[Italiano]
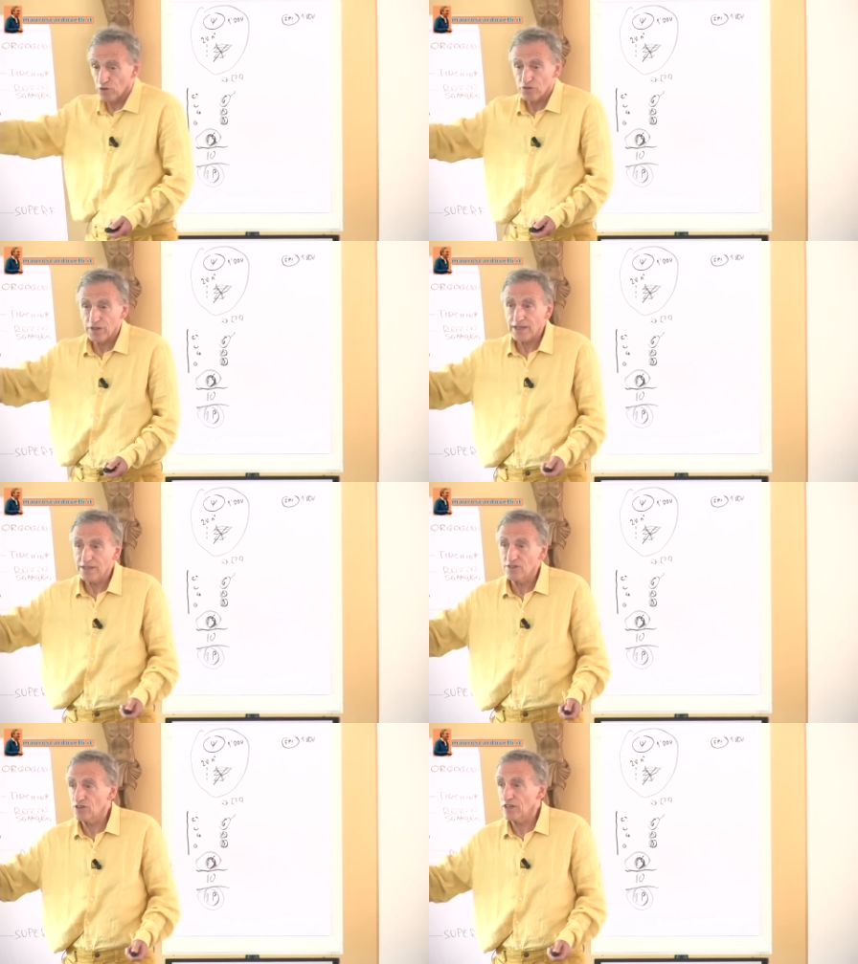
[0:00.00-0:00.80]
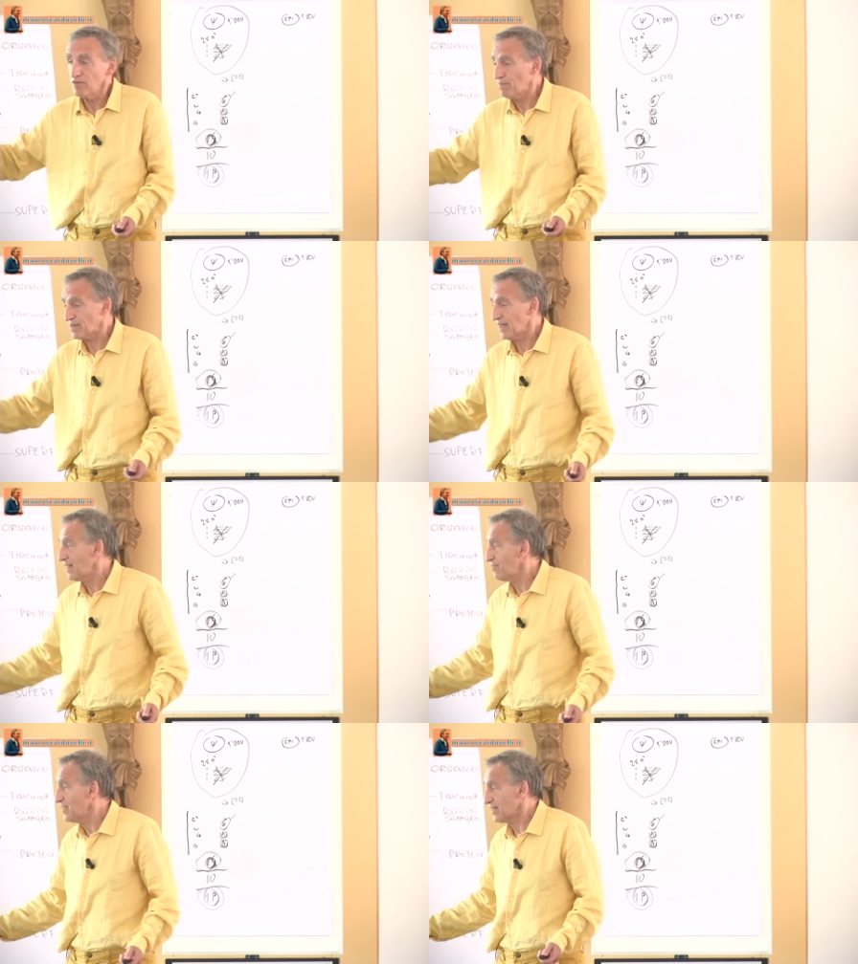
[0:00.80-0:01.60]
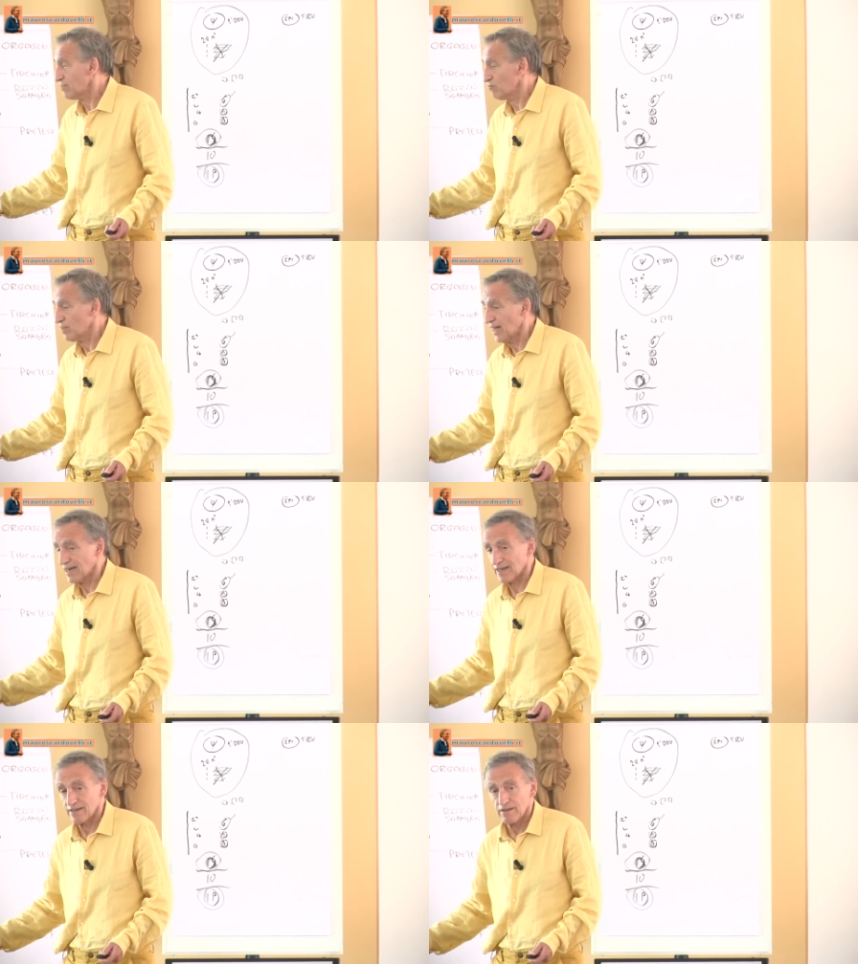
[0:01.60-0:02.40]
non è che ti ci devi passare la vita a studiarle,